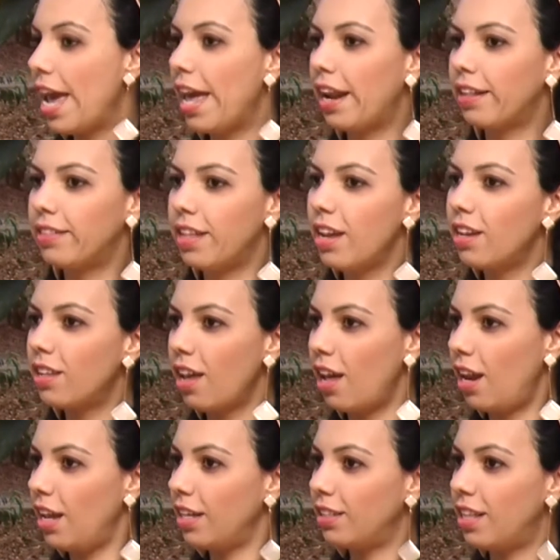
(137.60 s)
Ela tem que.
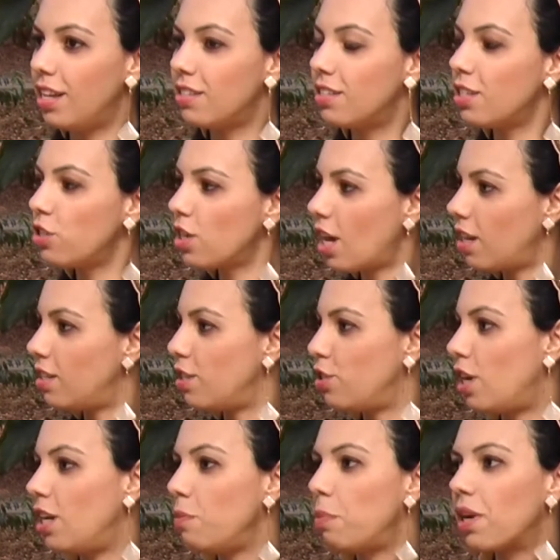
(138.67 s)
É interessante que ela
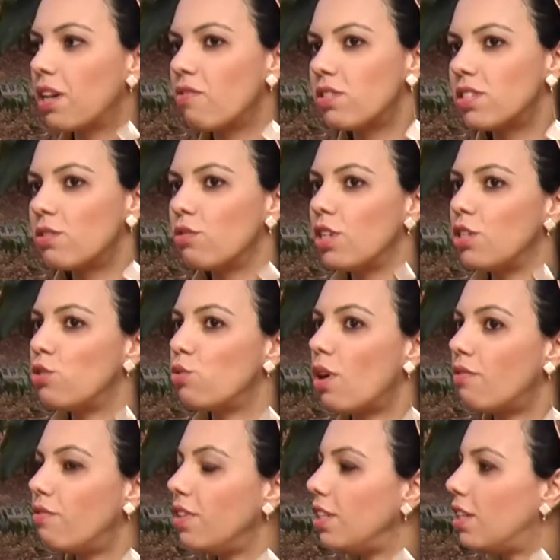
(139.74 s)
esteja ali para que você não deixe
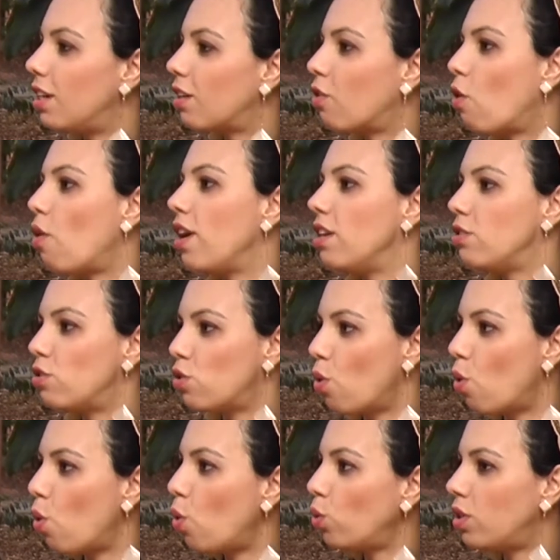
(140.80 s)
sua vida correr
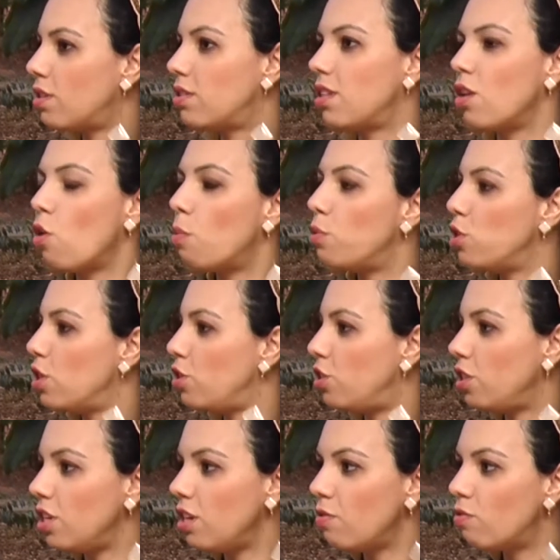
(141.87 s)
solta, sem
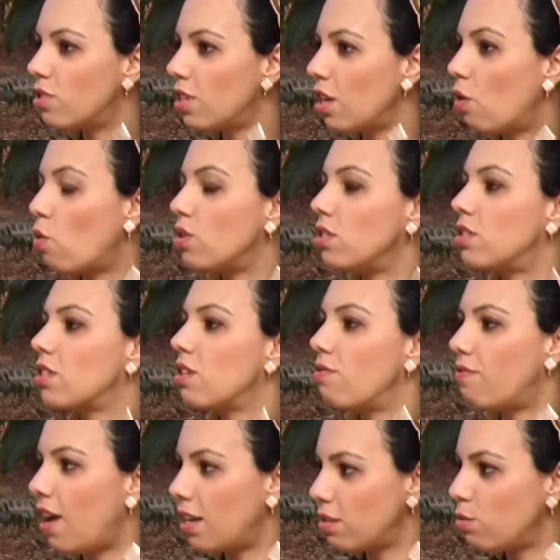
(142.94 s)
objetivos, sem coisas que
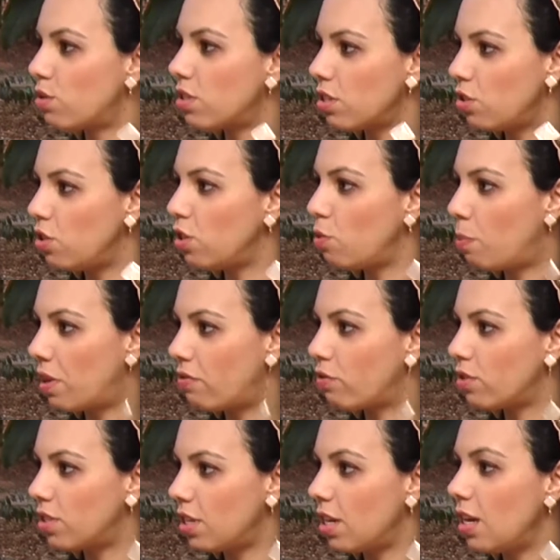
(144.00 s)
façam sentido para
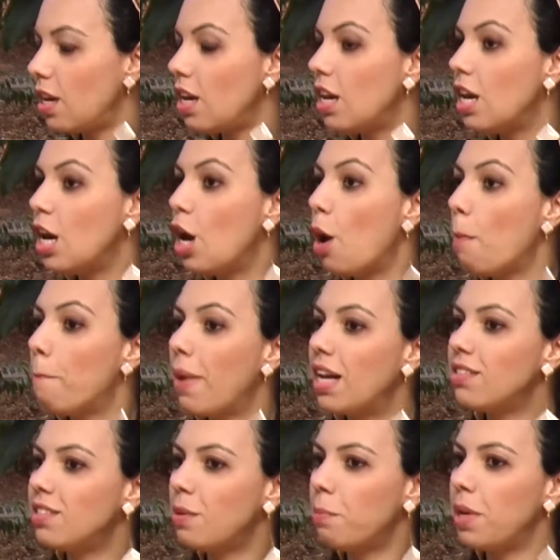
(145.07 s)
você.
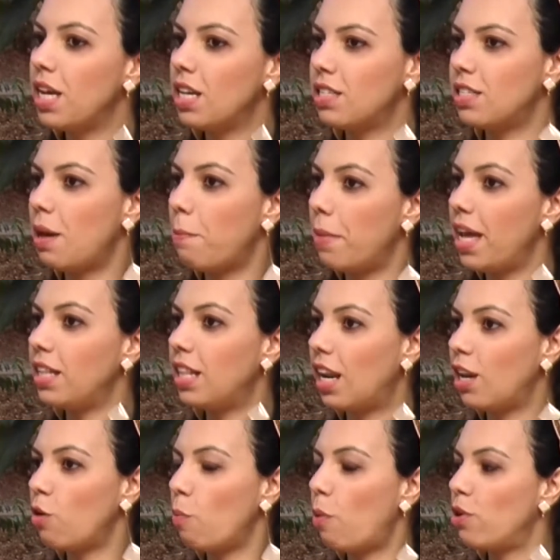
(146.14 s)
Mas também essa meta
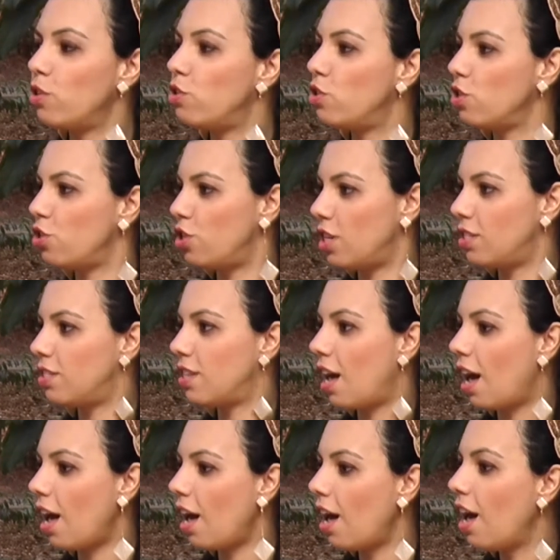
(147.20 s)
ela não pode te
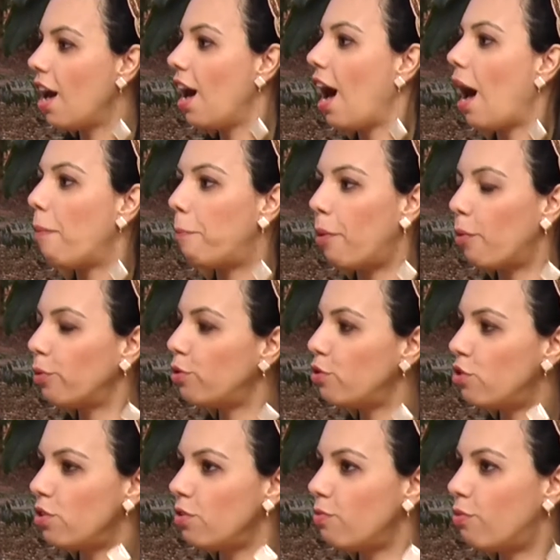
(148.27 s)
engessar a ponto
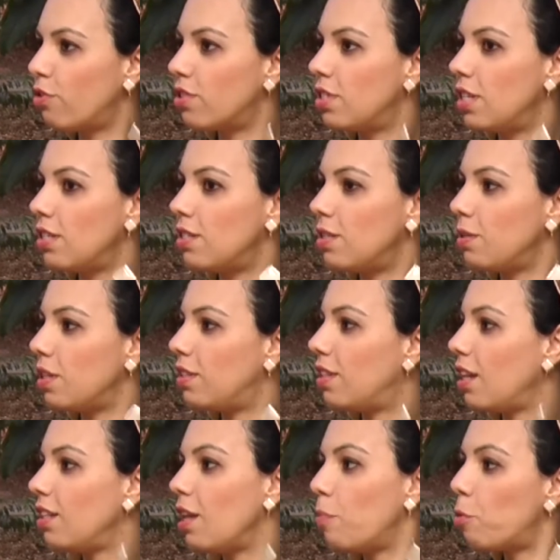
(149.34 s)
de você
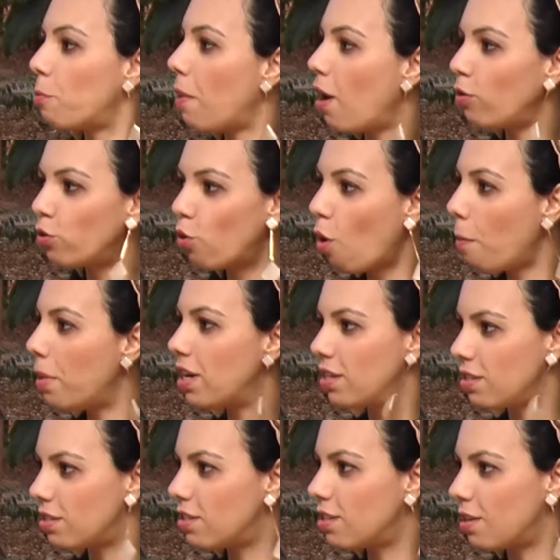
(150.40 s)
tender para uma
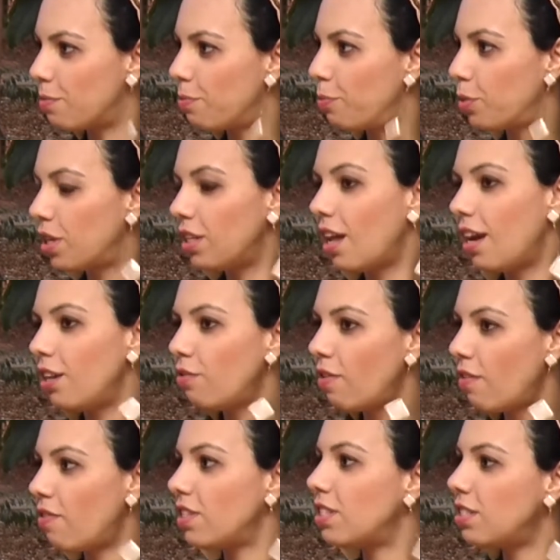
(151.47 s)
autocobrança que daí não
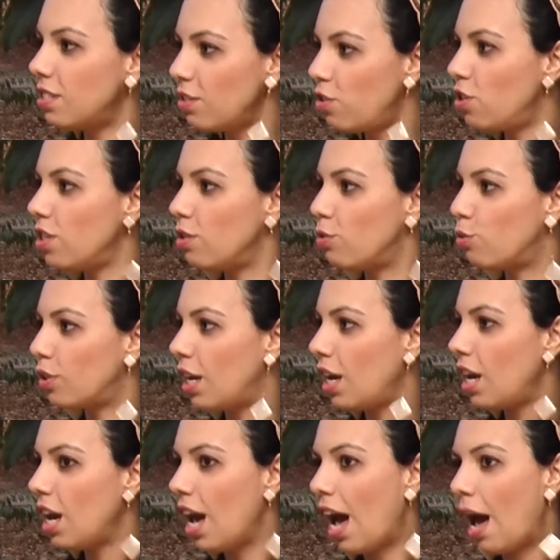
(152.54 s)
vai fazer sentido,
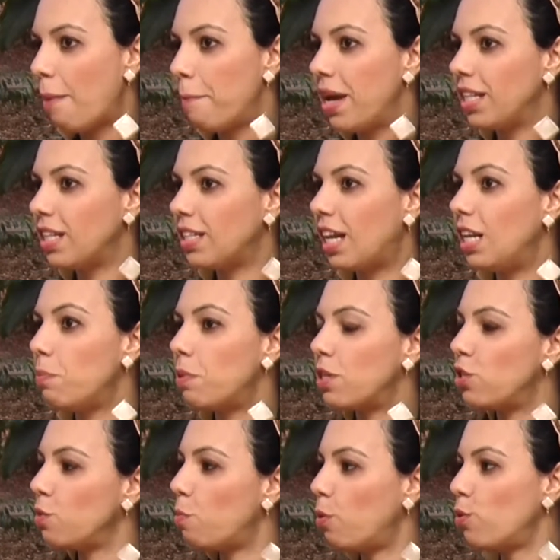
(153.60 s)
né? A meta tá ali para
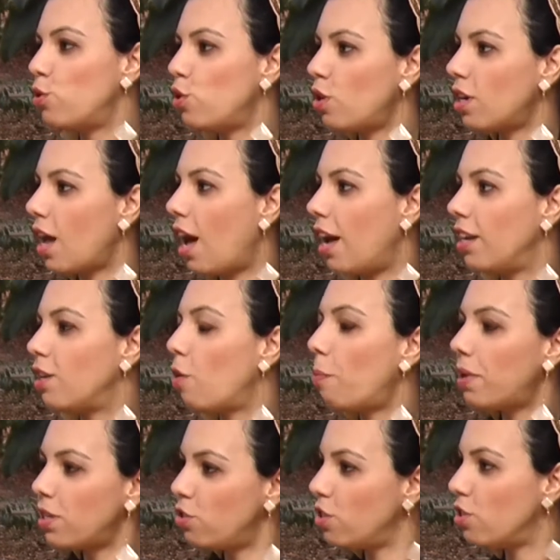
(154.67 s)
te impulsionar e não
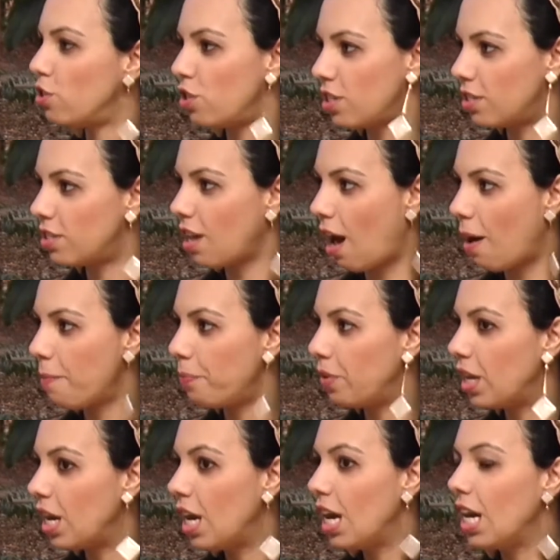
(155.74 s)
para te engessar.
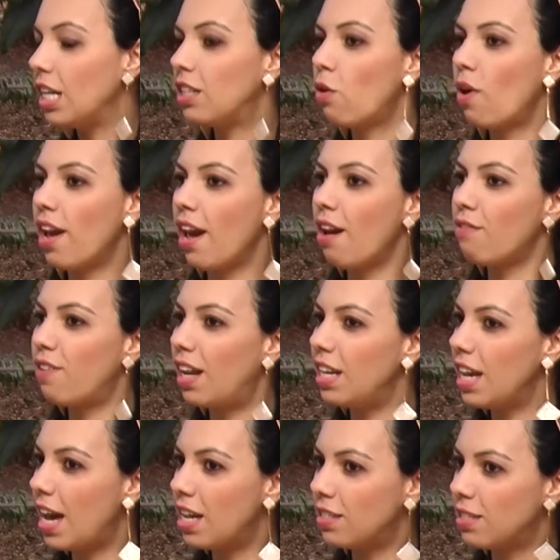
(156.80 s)
Então,
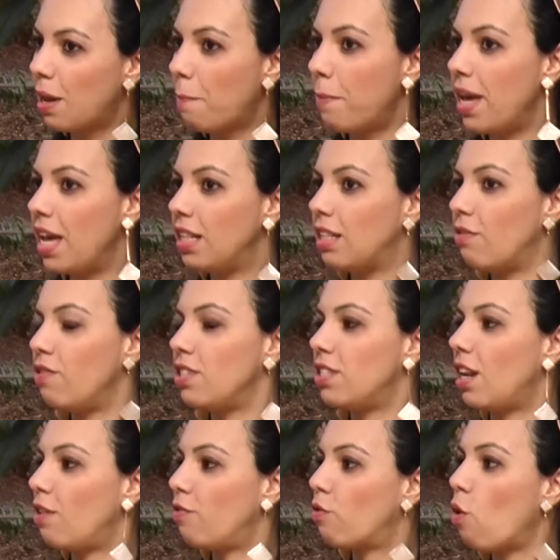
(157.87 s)
reavaliar essa meta, ver
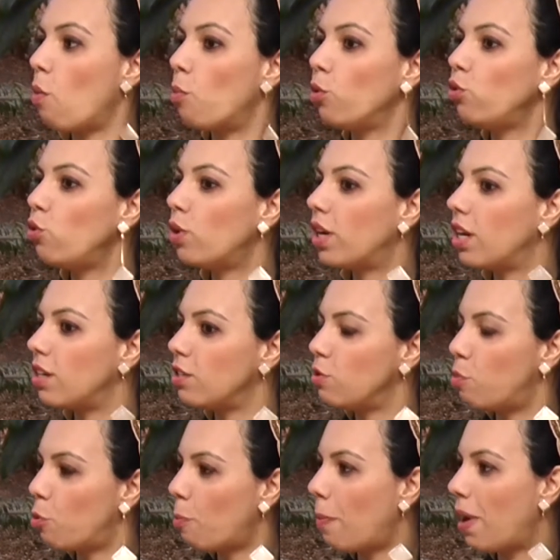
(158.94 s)
se ela ficou muito grande para o